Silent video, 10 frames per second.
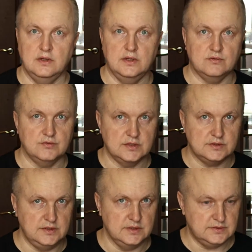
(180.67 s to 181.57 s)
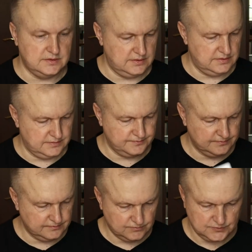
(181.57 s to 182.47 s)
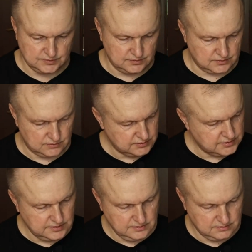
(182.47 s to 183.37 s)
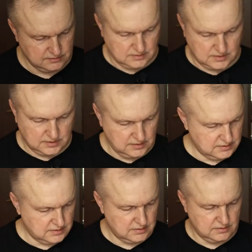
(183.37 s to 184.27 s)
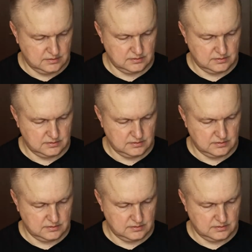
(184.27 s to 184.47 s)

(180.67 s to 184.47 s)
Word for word: Это у нас есть э, инструкции какие-то,